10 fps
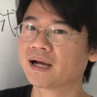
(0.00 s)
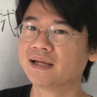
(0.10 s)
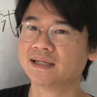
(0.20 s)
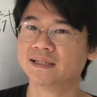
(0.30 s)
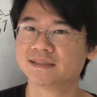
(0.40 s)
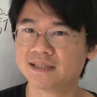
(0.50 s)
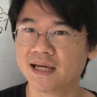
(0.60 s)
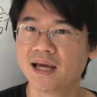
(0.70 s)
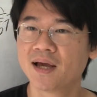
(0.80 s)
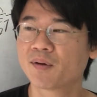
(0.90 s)
かんないんです
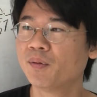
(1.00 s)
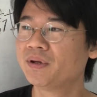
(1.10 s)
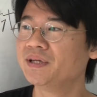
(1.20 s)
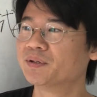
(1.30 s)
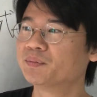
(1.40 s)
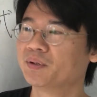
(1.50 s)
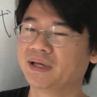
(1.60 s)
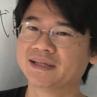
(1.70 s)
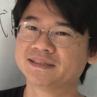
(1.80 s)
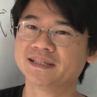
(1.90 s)
ね。コーヒー飲むより
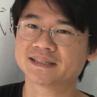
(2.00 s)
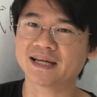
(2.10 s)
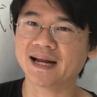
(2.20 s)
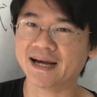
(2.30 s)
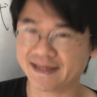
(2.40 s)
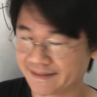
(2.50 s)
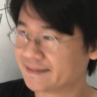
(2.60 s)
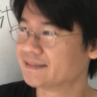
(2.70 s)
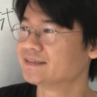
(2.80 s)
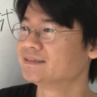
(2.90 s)
安いですから、
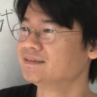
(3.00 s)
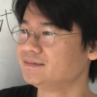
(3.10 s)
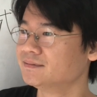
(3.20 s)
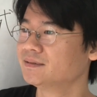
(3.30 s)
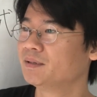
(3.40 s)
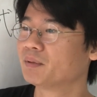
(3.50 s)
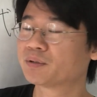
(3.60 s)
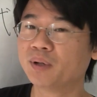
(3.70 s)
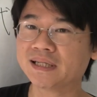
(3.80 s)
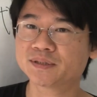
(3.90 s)
まあ、
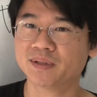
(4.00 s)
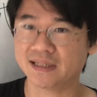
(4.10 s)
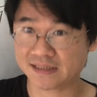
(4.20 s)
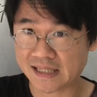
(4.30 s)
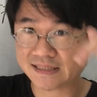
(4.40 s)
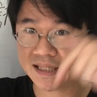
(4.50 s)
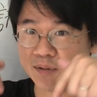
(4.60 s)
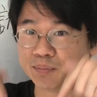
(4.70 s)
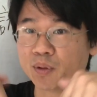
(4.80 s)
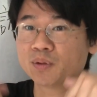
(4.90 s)
詳しくはですね、下の
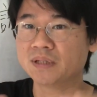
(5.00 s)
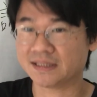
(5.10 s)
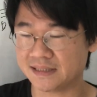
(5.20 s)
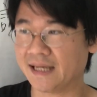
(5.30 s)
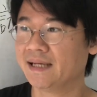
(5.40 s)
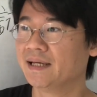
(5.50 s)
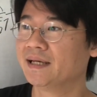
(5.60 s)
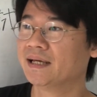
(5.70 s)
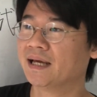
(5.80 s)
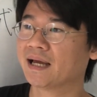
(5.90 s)
ブログですね。
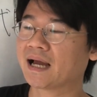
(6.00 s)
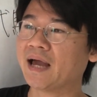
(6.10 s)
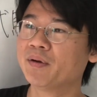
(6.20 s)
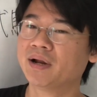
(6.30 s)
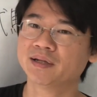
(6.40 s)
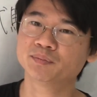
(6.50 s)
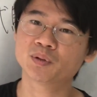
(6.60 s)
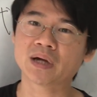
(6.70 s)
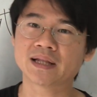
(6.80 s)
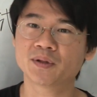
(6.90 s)
え概要欄に
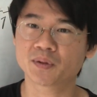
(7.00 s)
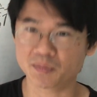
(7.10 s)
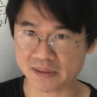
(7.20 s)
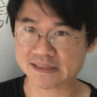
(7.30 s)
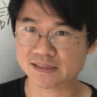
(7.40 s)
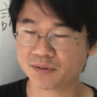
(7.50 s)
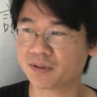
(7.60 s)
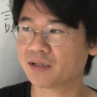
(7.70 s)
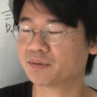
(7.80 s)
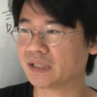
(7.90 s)
ブログ貼っておきます。そこ
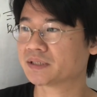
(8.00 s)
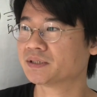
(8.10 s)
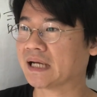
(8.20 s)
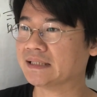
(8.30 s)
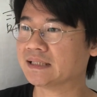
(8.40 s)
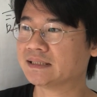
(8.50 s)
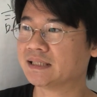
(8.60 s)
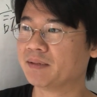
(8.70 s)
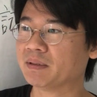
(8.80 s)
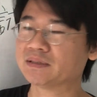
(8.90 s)
で詳しく解説し
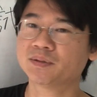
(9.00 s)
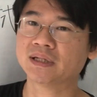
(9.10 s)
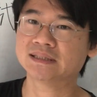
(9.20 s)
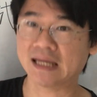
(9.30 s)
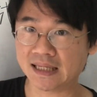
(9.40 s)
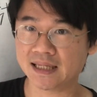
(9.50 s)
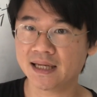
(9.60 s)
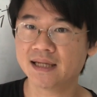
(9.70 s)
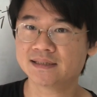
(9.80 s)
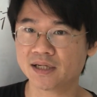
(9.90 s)
ていますので、ぜひ
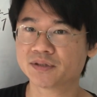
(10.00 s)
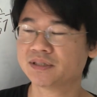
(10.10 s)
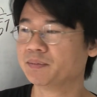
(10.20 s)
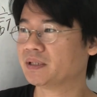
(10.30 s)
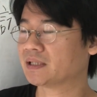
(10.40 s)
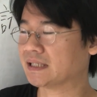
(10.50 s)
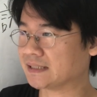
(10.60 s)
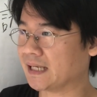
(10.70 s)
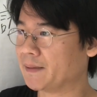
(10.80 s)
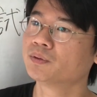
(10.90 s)
チェックしてみてくだ
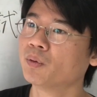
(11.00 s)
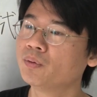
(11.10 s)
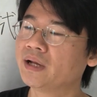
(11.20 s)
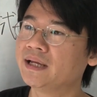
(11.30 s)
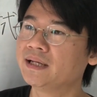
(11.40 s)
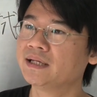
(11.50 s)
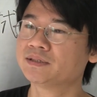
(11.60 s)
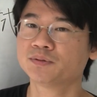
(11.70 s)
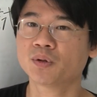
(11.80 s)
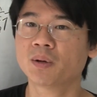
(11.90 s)
さい。
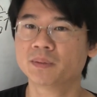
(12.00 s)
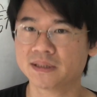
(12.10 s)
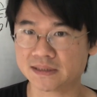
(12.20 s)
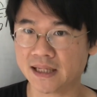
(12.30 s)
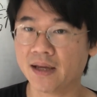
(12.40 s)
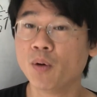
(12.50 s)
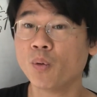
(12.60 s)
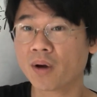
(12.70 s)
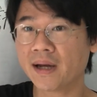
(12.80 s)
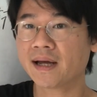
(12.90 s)
オンラインレッスンとかもですね、
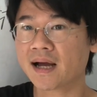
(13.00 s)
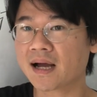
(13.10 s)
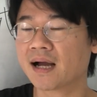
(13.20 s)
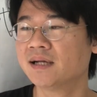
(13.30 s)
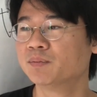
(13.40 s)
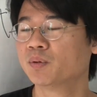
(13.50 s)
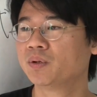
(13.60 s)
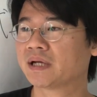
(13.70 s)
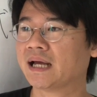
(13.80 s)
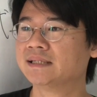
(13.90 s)
お金がかかるもの
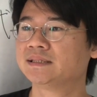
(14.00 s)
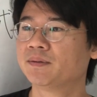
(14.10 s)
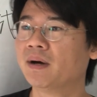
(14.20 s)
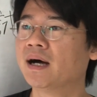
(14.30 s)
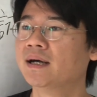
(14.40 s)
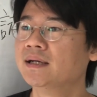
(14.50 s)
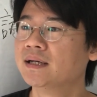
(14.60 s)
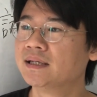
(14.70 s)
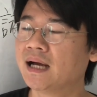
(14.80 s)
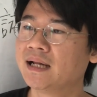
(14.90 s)
に関しては、
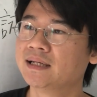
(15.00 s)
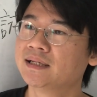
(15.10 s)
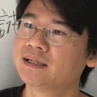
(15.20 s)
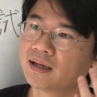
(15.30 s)
やはり